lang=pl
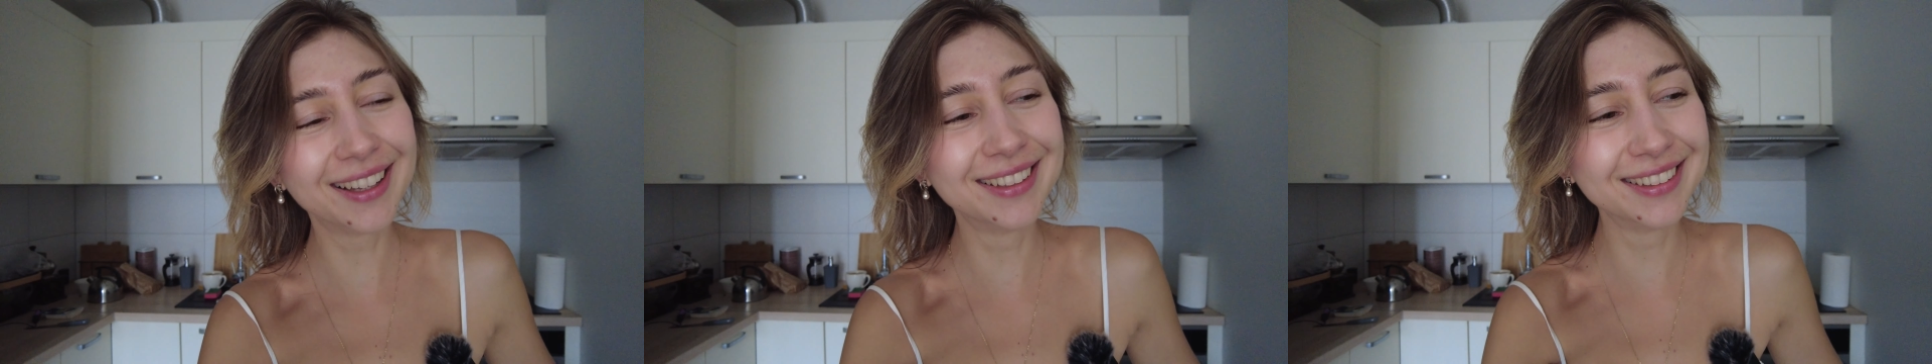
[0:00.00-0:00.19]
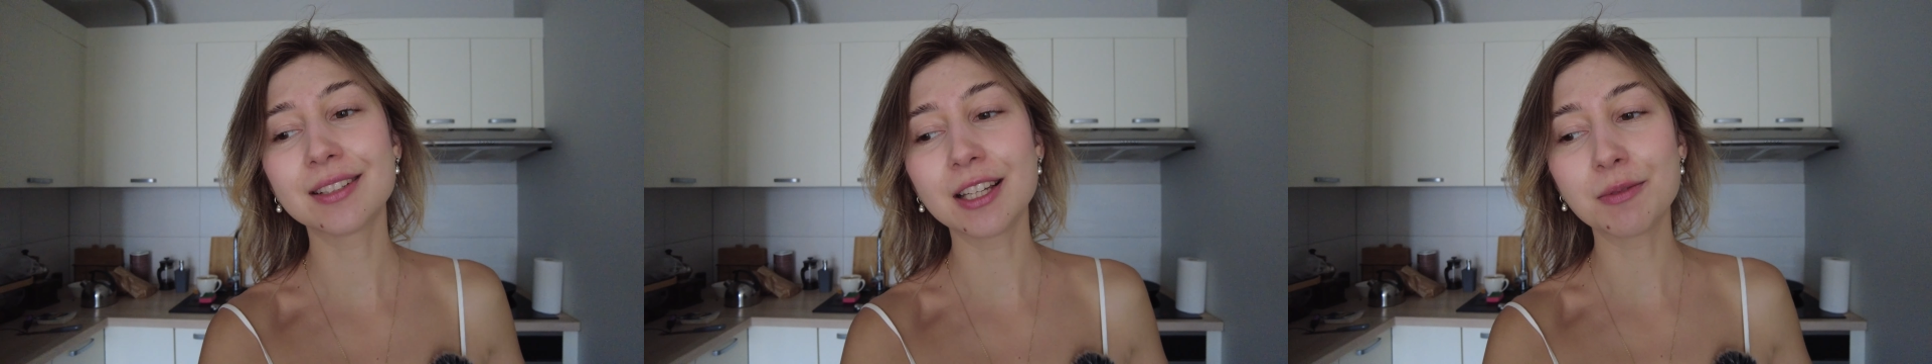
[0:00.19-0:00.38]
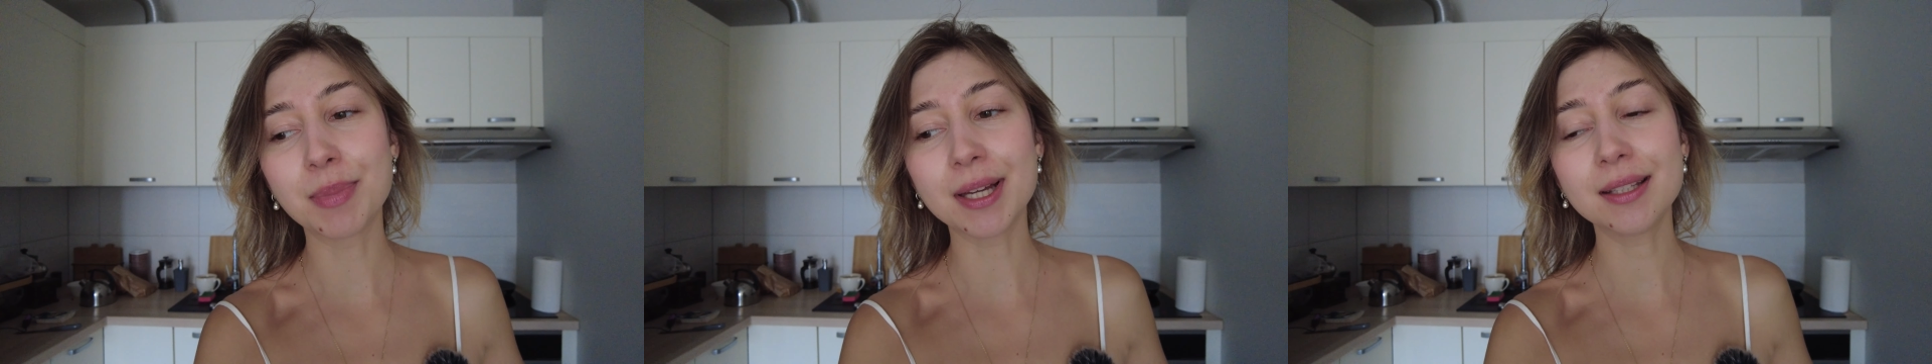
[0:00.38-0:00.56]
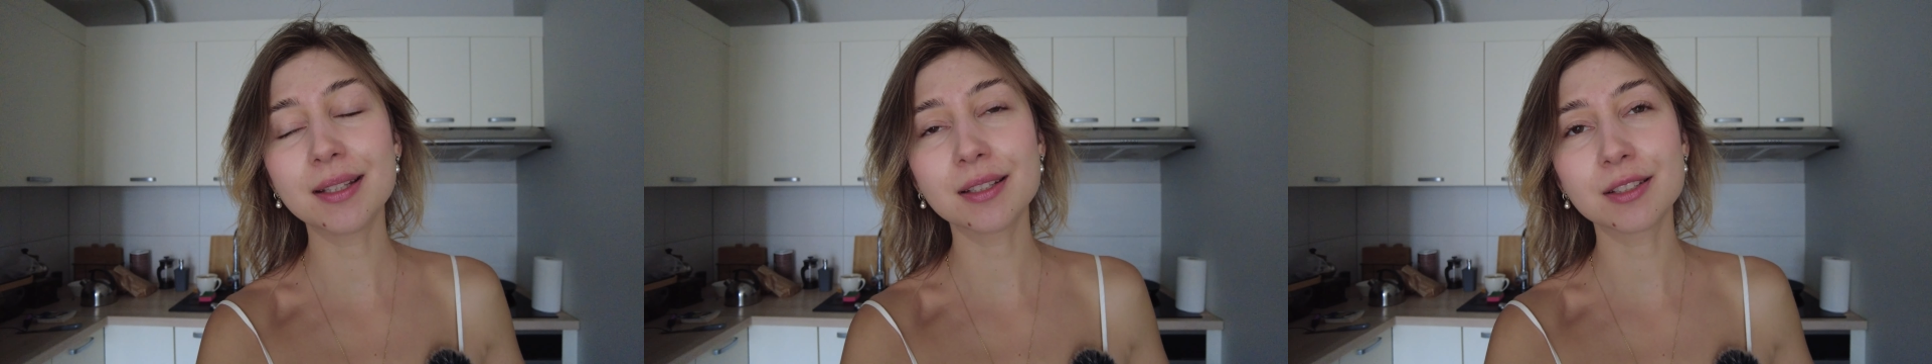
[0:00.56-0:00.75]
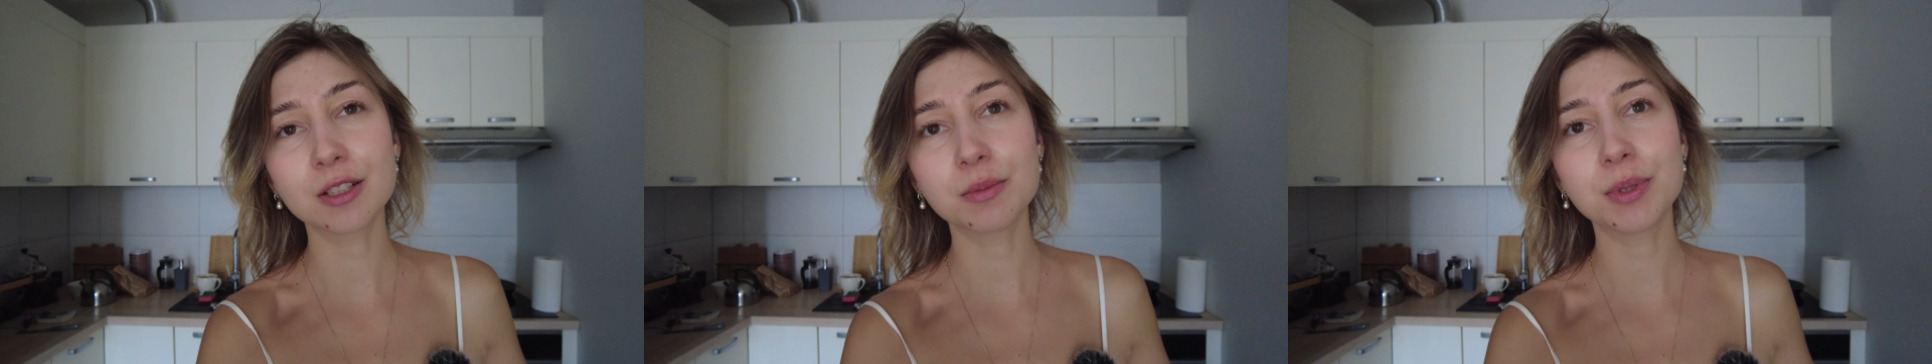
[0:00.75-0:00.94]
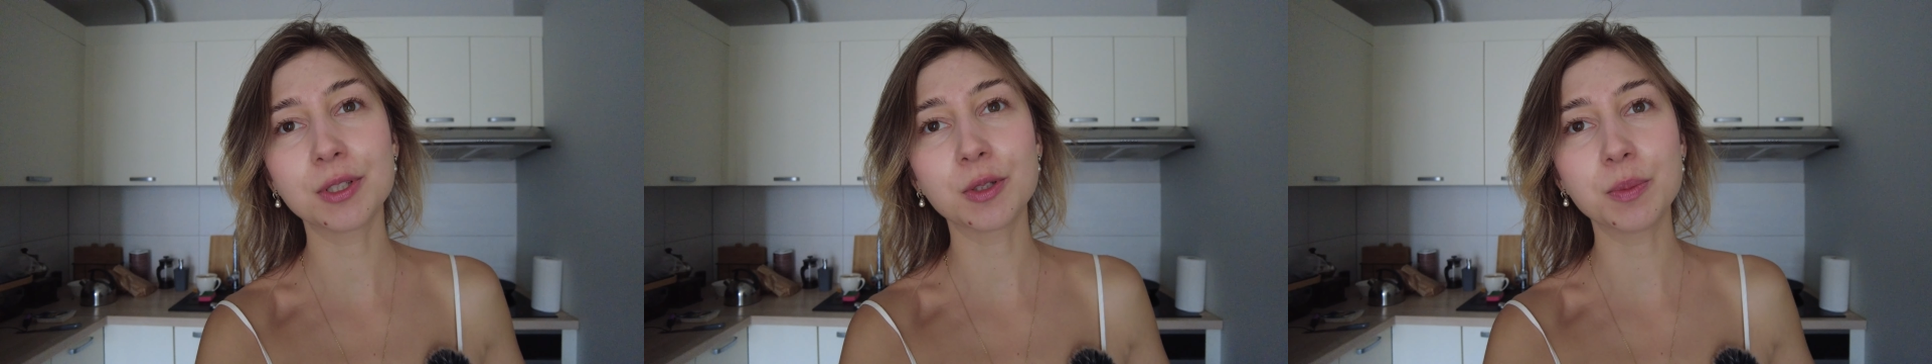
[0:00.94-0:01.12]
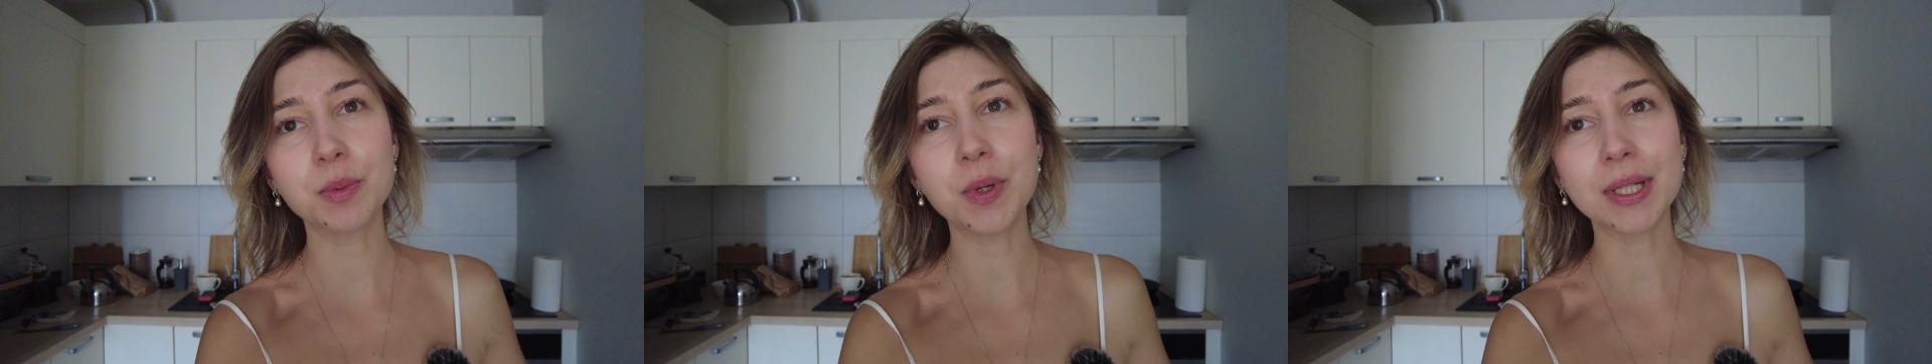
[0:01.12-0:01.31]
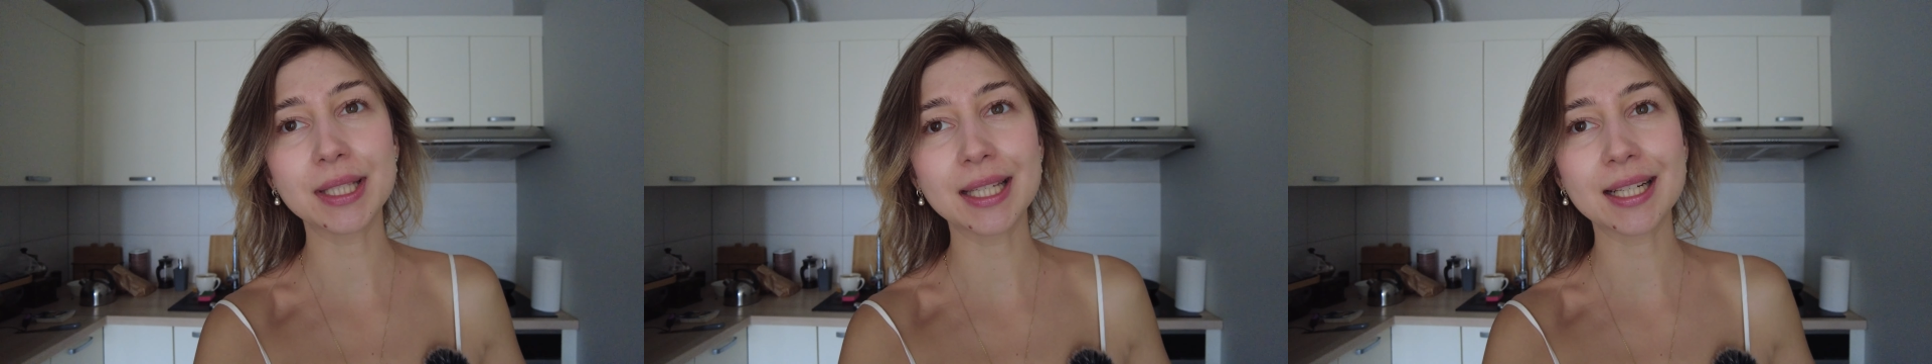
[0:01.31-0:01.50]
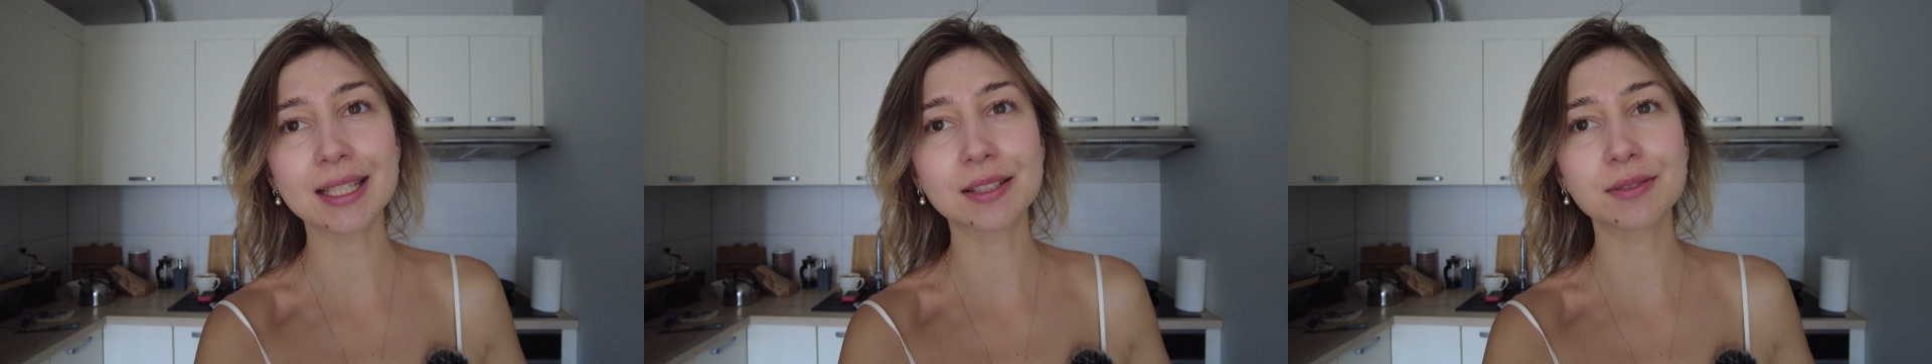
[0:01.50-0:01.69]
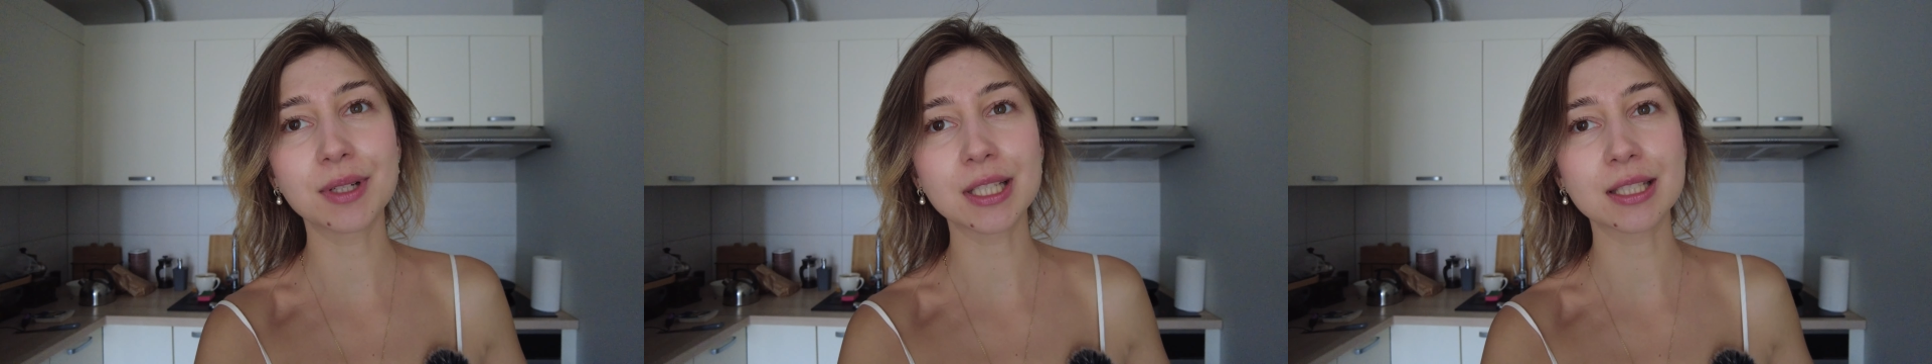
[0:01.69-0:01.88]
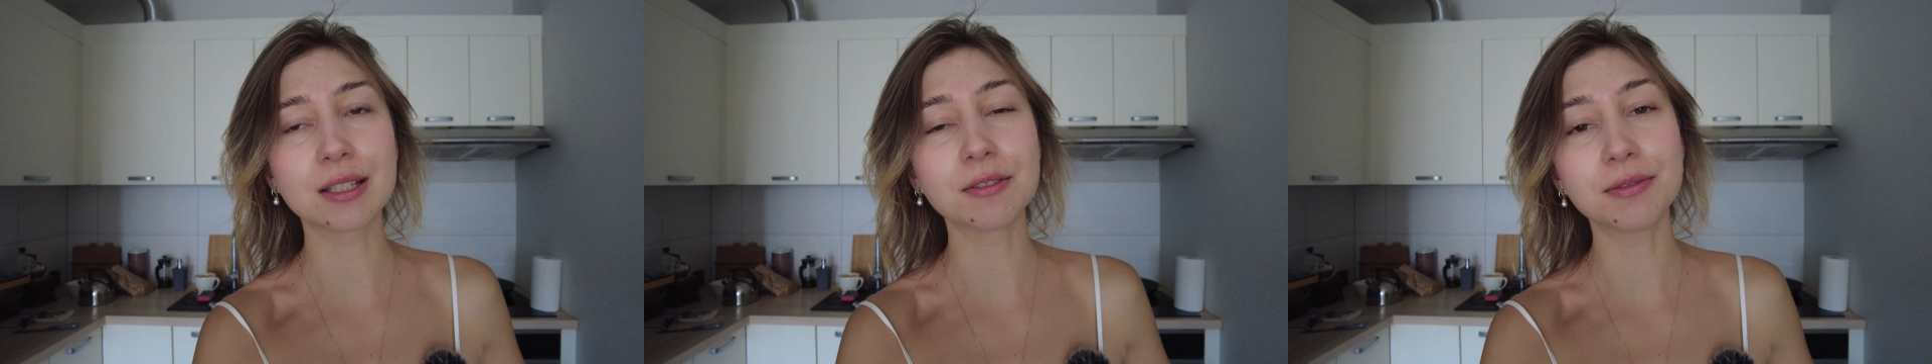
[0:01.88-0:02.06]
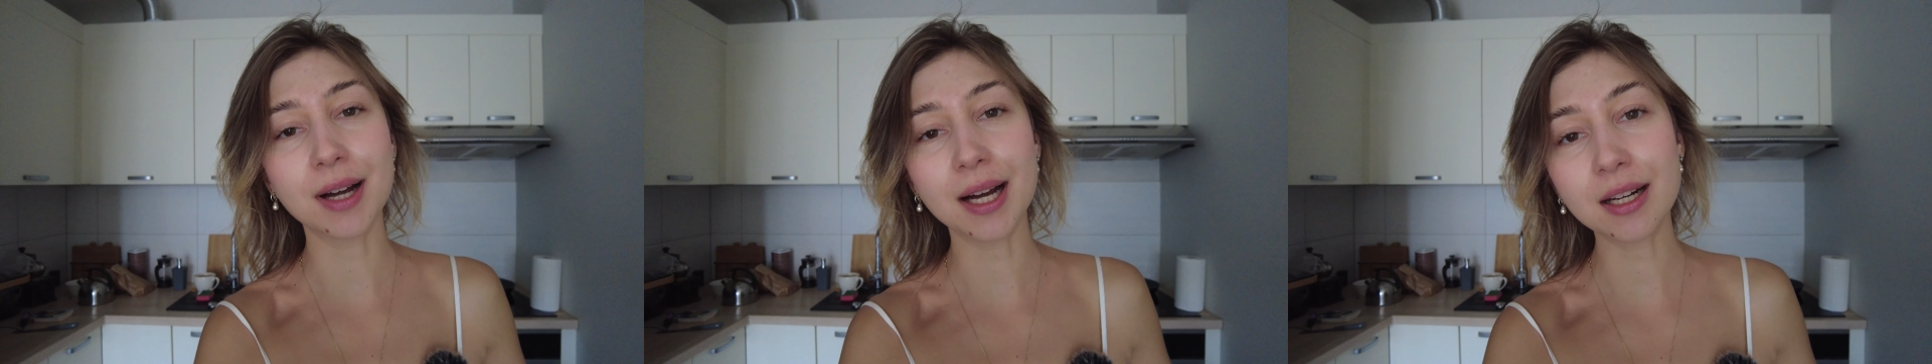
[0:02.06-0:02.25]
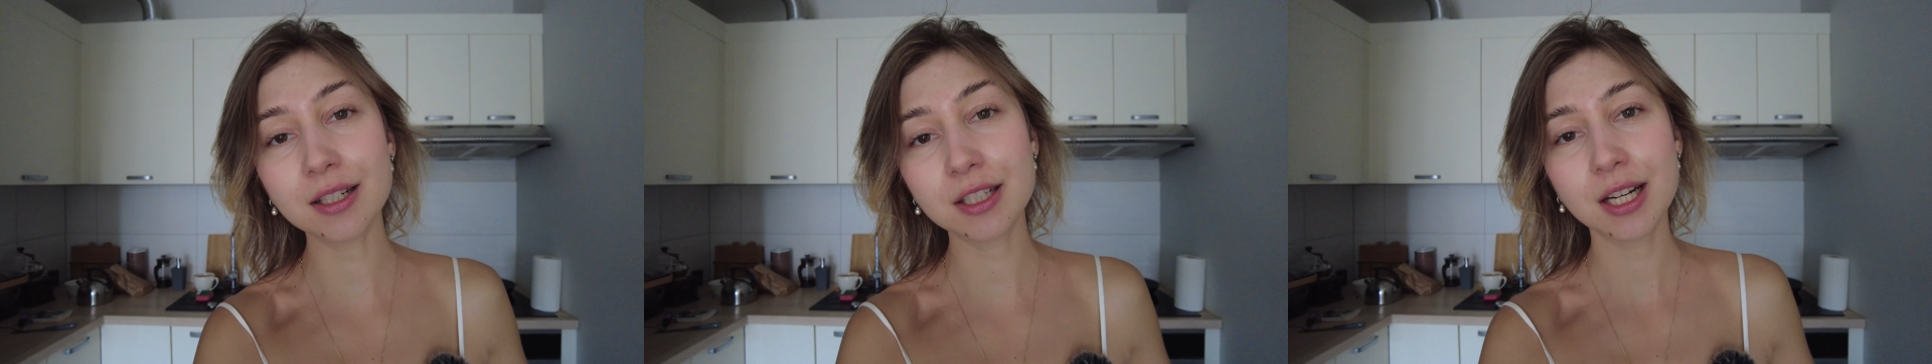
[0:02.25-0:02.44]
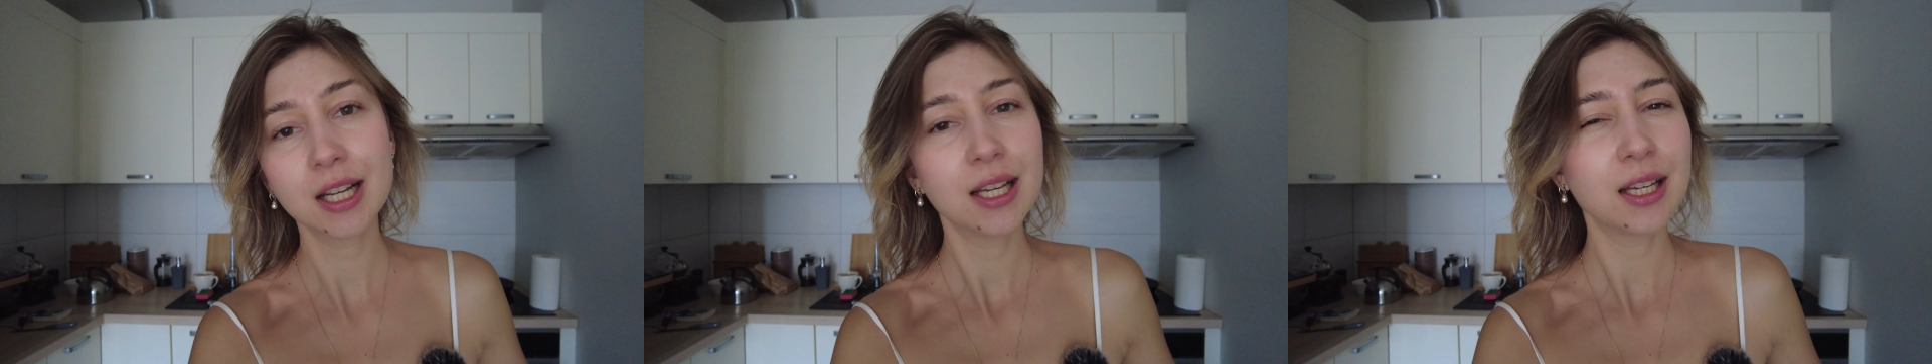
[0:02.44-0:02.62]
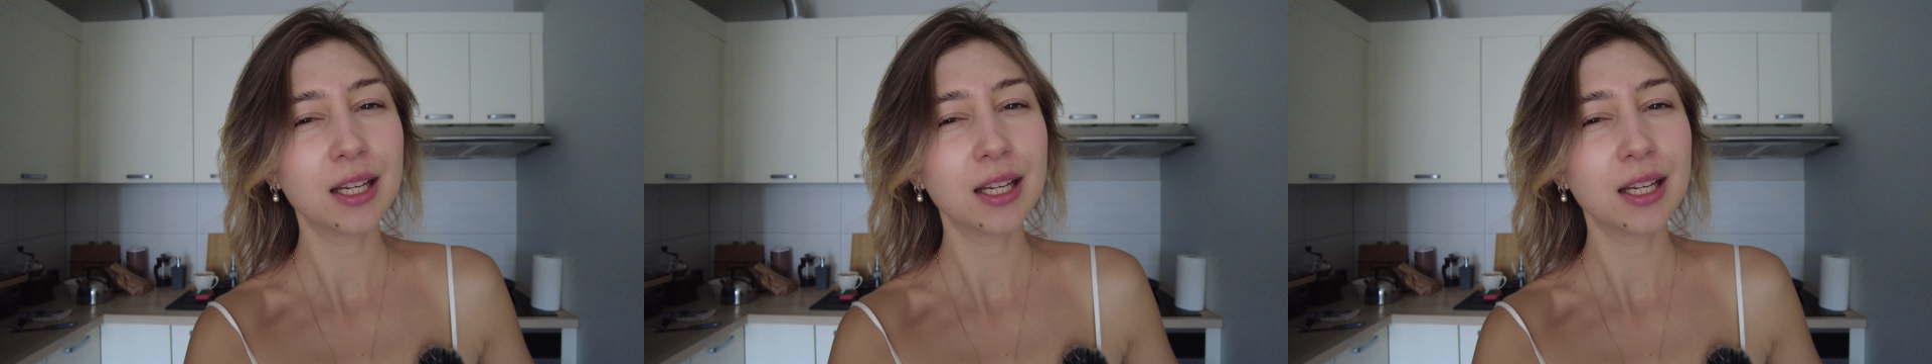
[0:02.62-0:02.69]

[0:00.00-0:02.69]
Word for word: No i będę sobie robiła teraz właśnie farsz,